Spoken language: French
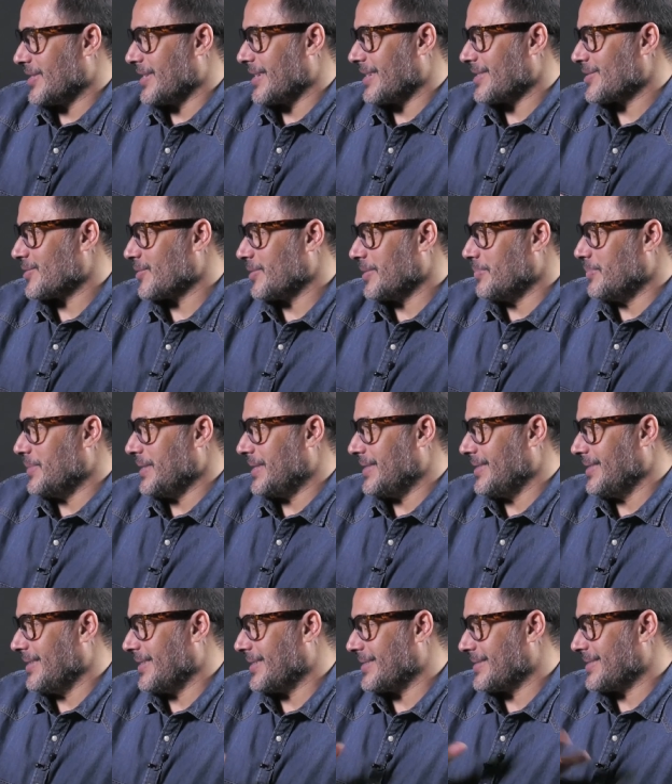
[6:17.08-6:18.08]
génération de
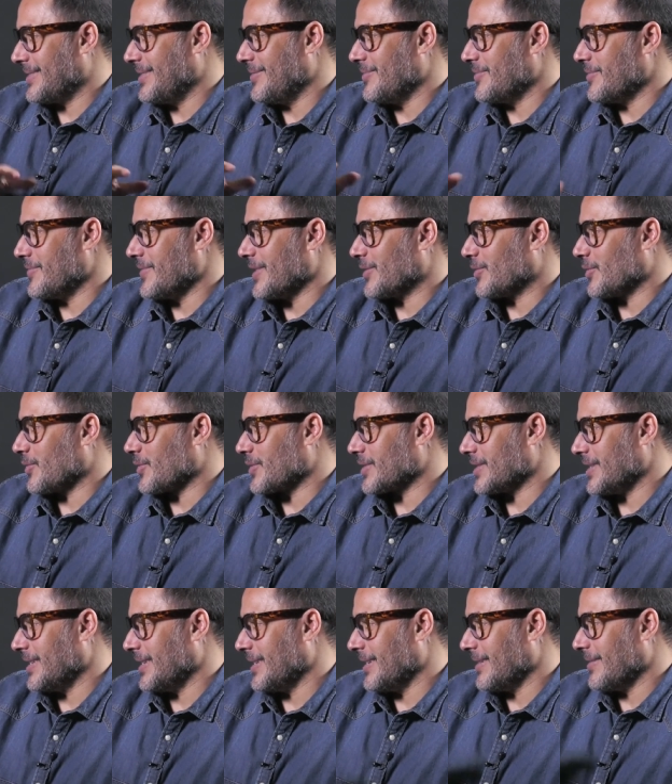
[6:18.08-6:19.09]
beatniks qui vivaient à
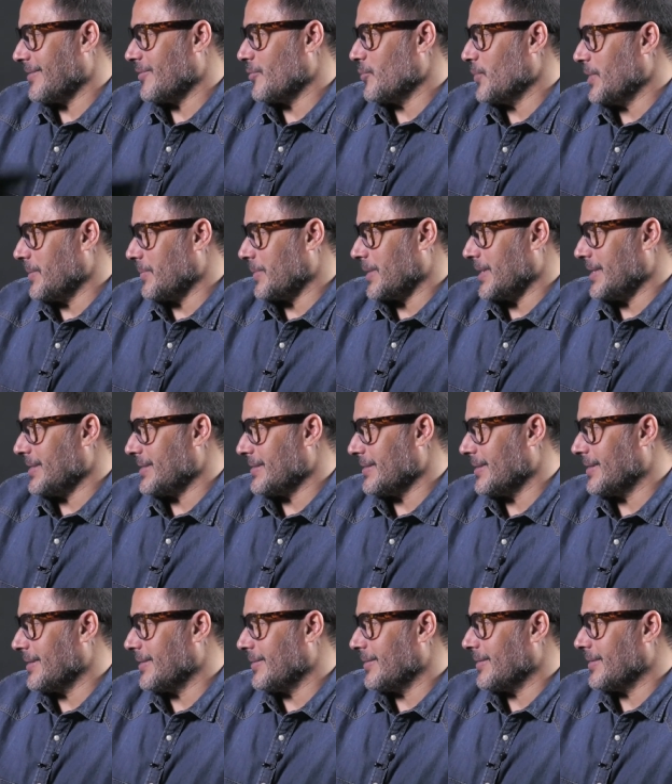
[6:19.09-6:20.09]
Tanger, qui, qui William Gates,
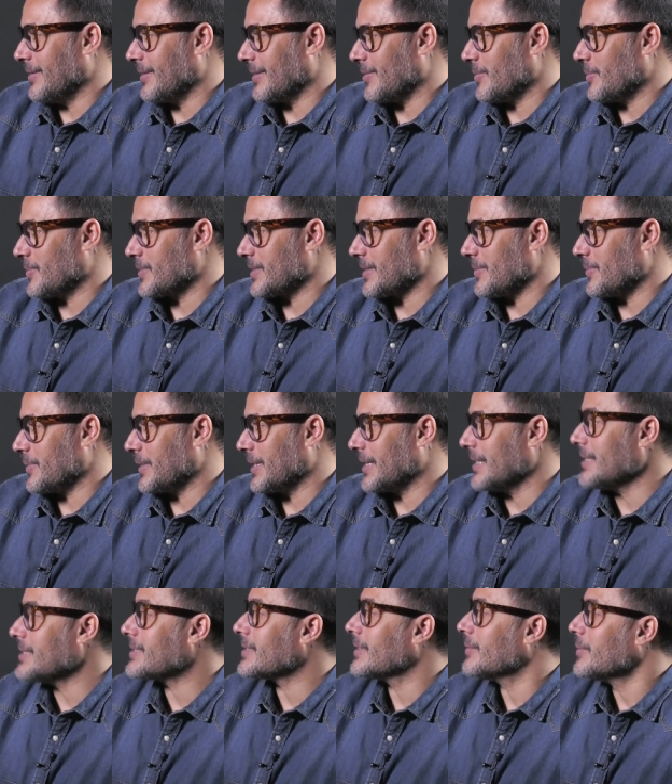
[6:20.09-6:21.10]
comment ça s'appelle
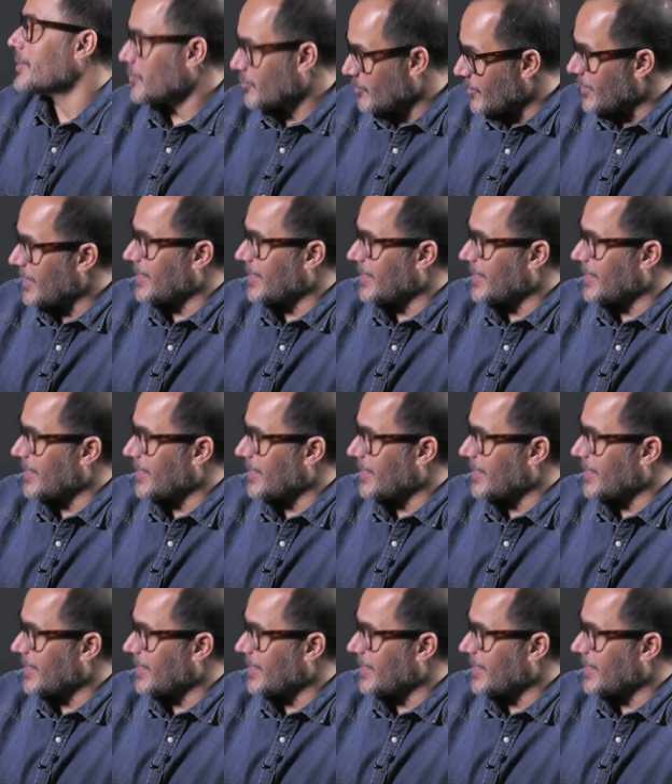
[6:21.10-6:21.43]
Brian Gates.